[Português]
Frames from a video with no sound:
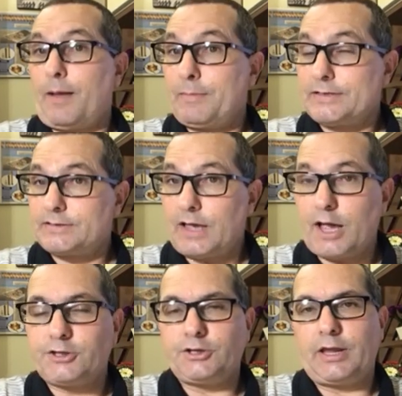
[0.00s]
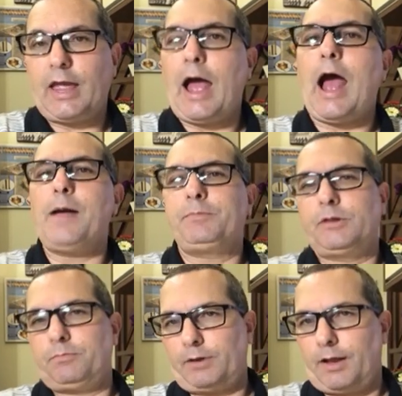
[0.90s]
a mensagem é
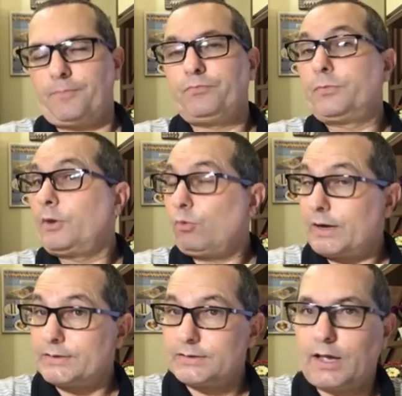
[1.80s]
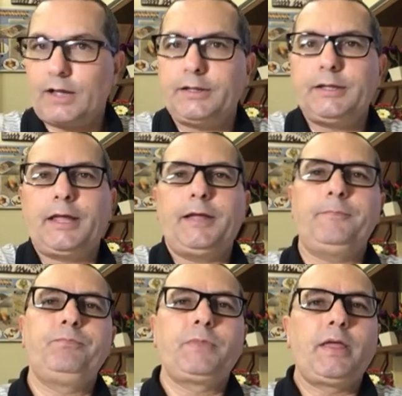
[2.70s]
rápida para não cansar
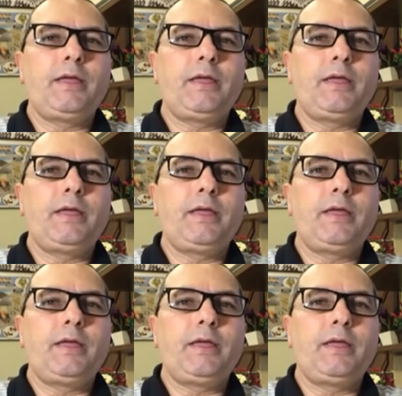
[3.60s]
ninguém.